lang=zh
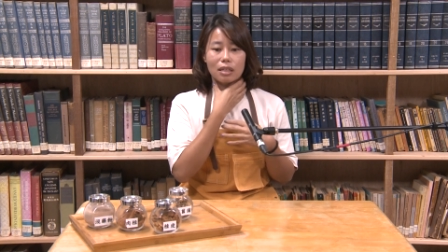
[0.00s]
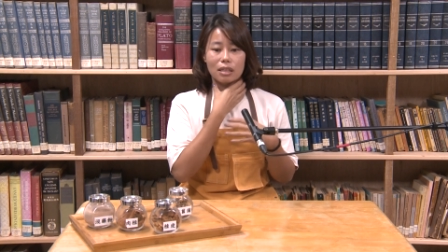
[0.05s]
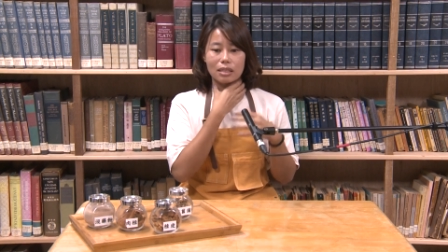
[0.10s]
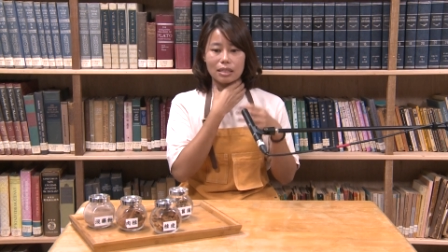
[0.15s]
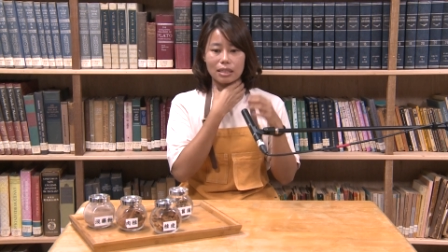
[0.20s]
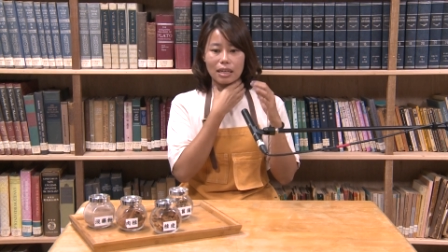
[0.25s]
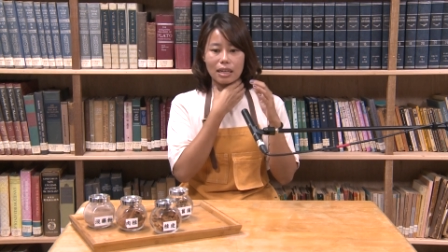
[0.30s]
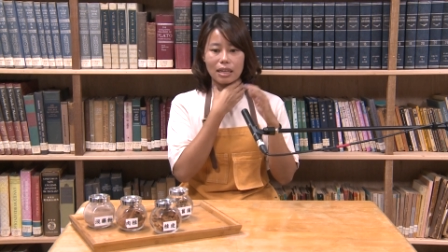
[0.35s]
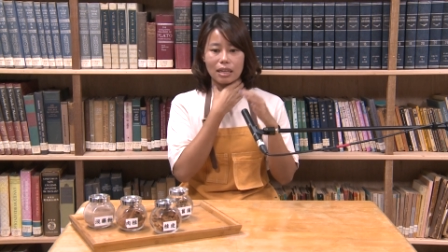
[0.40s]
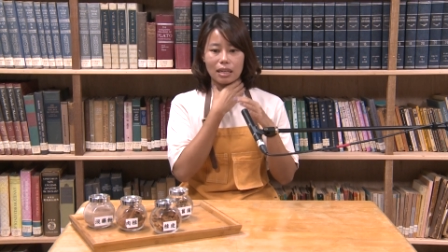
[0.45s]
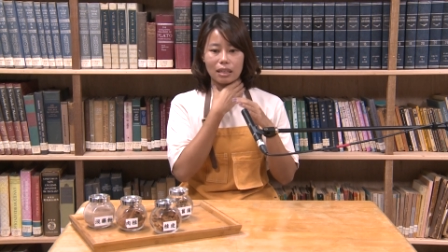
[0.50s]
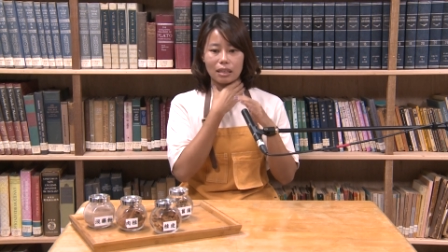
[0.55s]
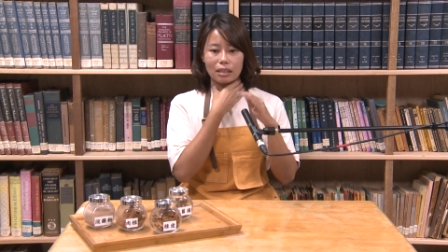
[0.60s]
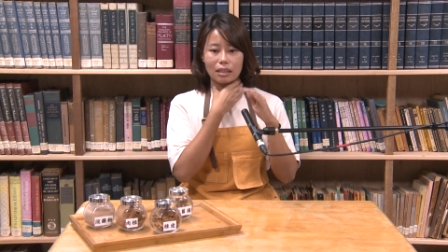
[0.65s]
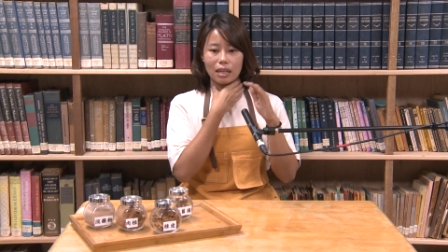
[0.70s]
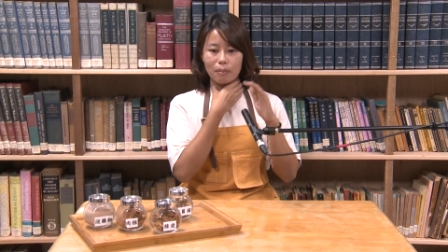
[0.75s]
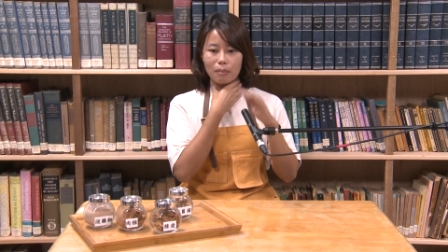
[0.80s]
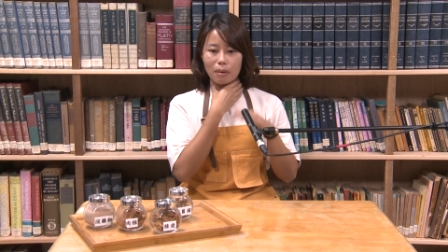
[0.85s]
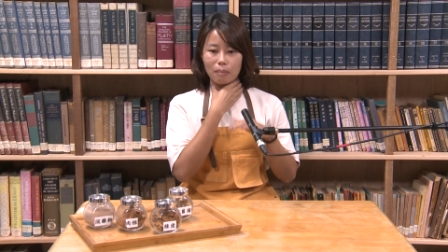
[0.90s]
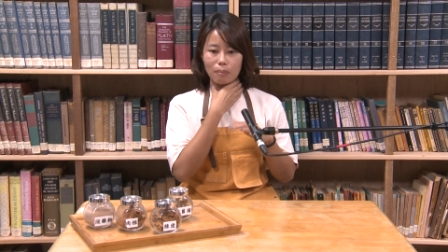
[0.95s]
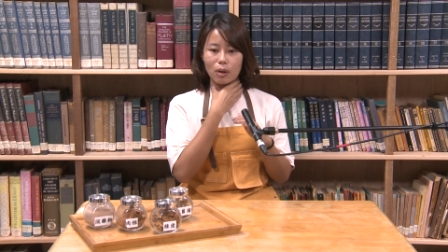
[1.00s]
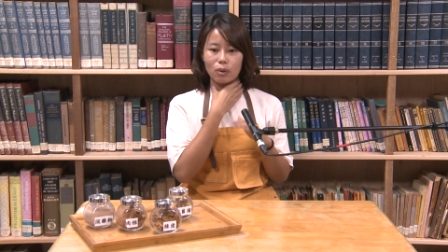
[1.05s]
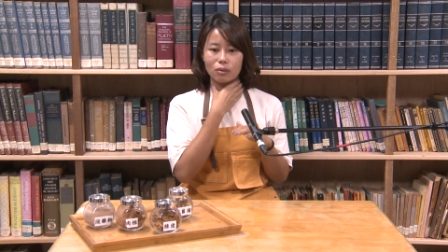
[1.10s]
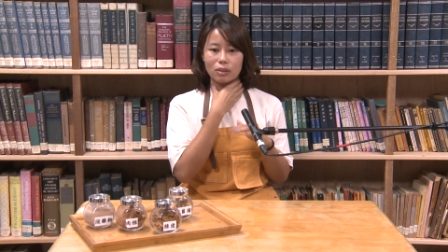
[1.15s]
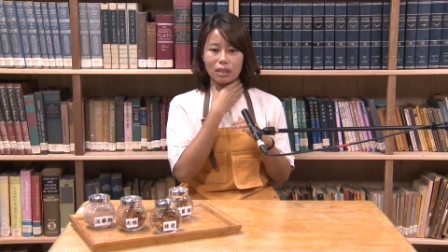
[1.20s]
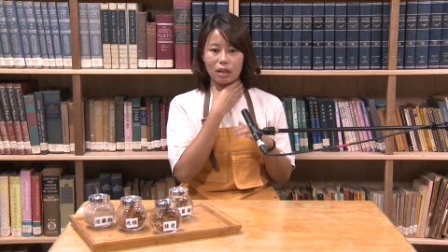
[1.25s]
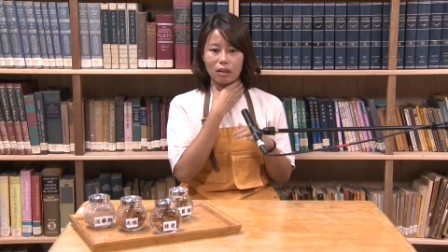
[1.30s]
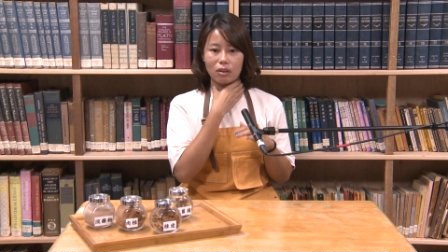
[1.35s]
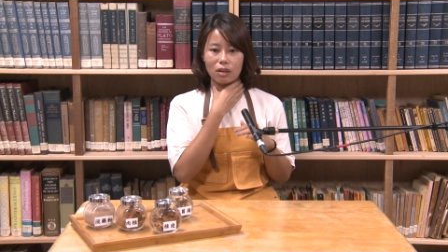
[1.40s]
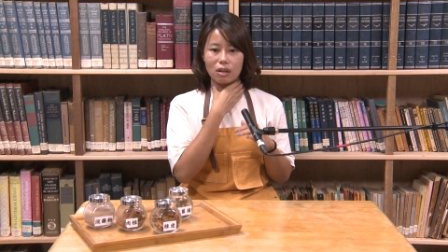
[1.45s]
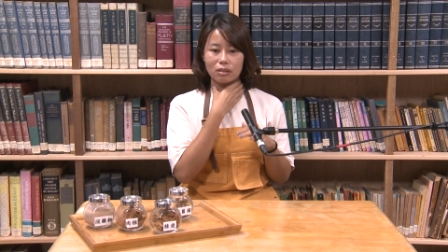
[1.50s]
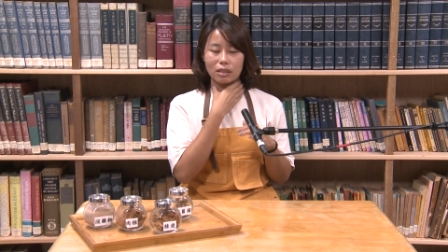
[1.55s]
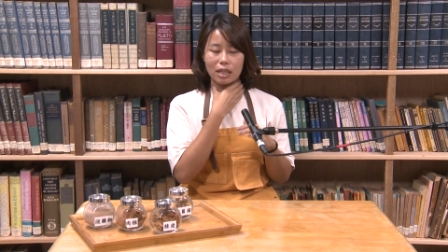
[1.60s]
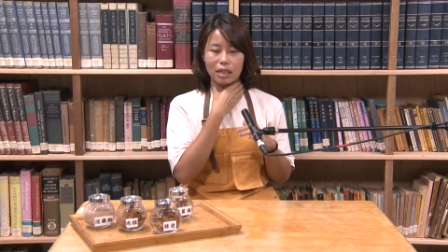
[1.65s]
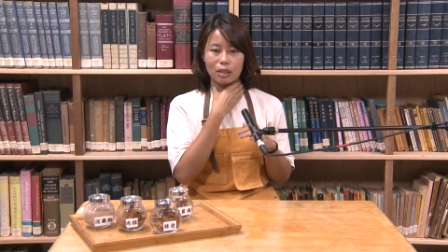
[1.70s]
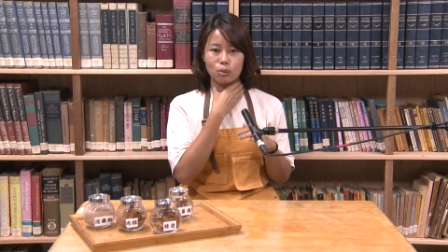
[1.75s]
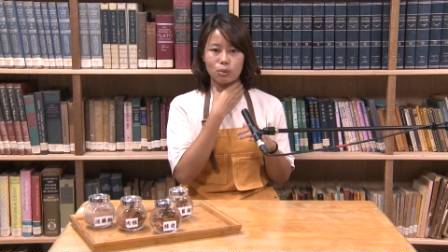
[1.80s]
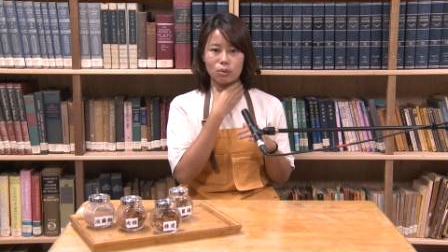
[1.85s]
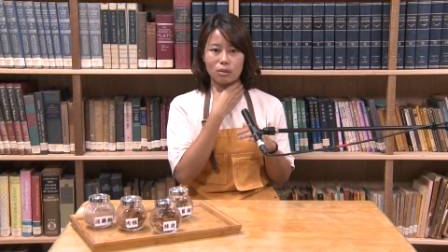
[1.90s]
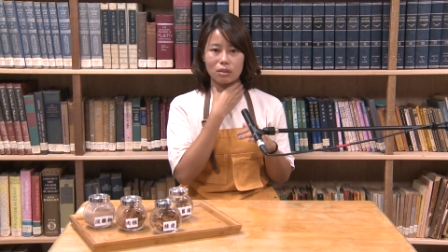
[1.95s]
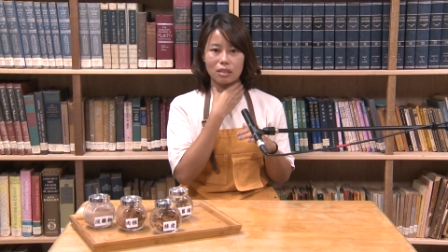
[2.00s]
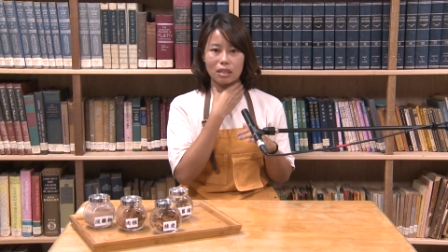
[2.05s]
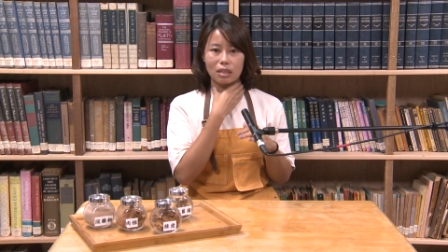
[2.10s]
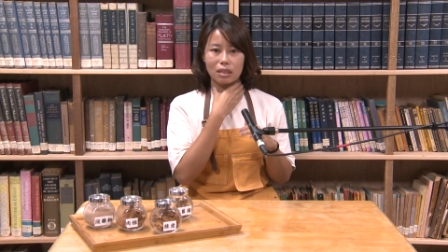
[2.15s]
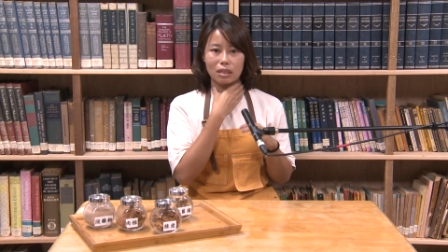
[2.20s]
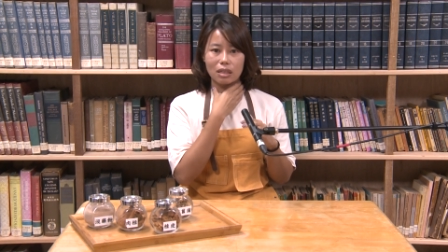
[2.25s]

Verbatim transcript: 在他们帮我祷告的那一瞬间，